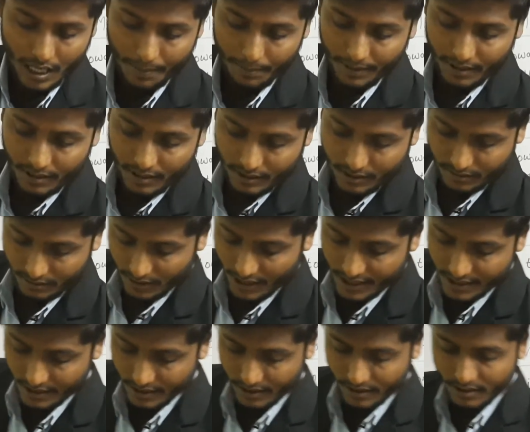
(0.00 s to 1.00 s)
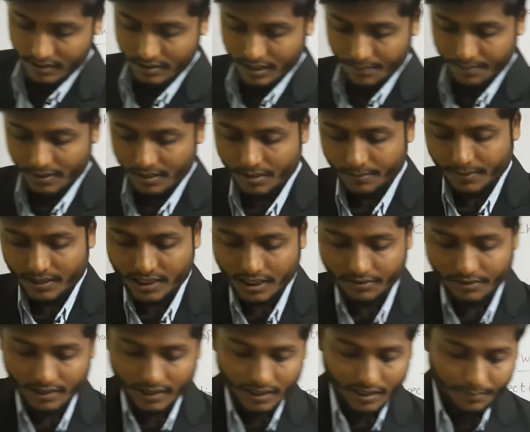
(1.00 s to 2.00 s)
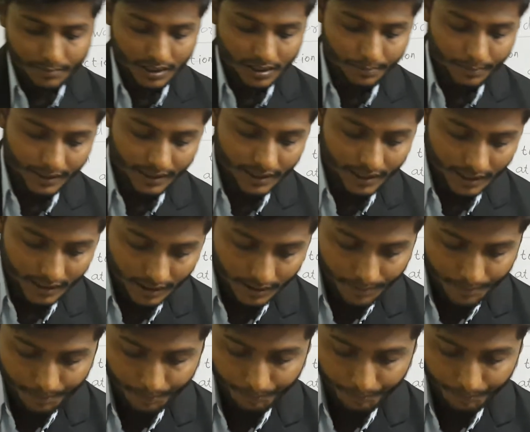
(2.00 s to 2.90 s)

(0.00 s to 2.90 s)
अपन ने क्लास के अंदर चैप्टर नंबर सेवन तक अपन ने पढ़ लिया था